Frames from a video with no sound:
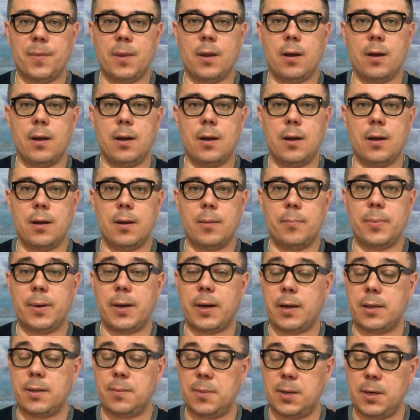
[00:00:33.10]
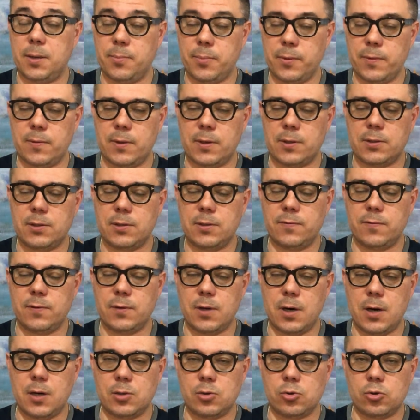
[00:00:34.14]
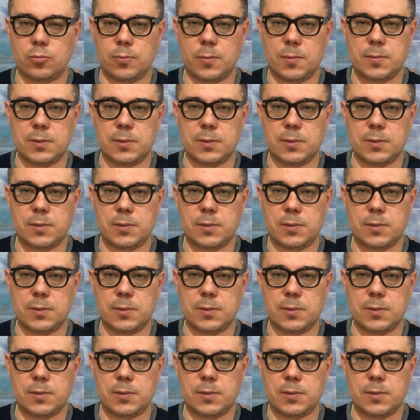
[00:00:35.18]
а, по крайней мере, по версии Федеральной службы